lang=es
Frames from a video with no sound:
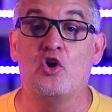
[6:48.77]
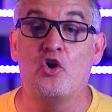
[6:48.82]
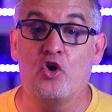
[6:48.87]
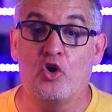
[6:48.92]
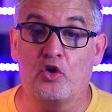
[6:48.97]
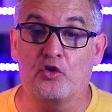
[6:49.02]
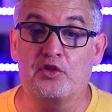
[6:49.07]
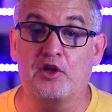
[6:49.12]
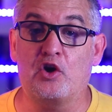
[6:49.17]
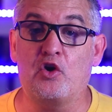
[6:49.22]

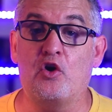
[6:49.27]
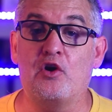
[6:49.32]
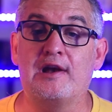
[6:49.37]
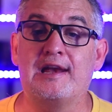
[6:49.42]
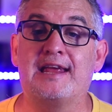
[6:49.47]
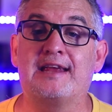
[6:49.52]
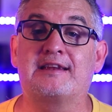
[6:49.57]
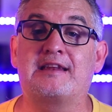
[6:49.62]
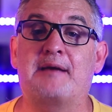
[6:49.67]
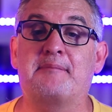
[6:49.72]
Os dejo el
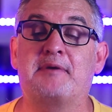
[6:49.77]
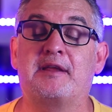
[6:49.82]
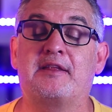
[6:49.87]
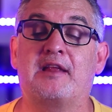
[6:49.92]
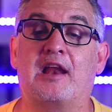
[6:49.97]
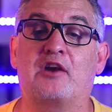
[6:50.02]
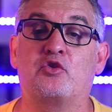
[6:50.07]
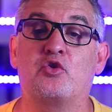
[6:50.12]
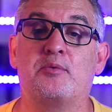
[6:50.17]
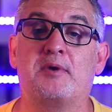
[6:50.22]
link también
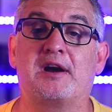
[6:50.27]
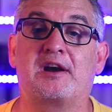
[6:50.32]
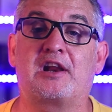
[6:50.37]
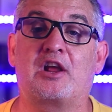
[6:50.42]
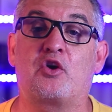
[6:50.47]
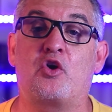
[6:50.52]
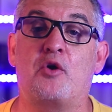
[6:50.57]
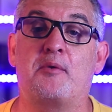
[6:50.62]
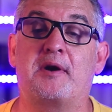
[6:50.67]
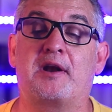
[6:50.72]
de las
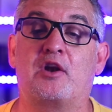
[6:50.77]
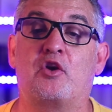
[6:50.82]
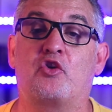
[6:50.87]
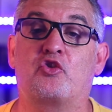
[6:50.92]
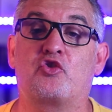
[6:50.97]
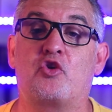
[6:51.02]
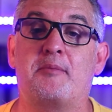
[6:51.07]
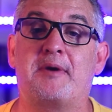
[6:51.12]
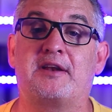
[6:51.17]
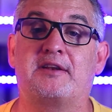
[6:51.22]
VR Cover en
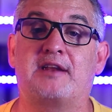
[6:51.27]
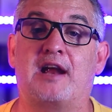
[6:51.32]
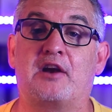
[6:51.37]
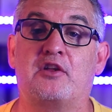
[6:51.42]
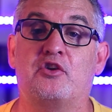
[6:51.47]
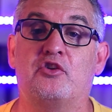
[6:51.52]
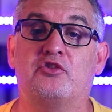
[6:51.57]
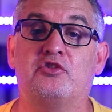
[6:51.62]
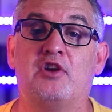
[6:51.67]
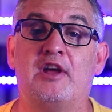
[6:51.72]
los
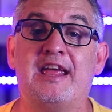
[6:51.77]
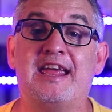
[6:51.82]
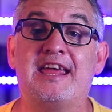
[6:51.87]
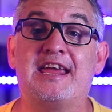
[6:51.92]
comentarios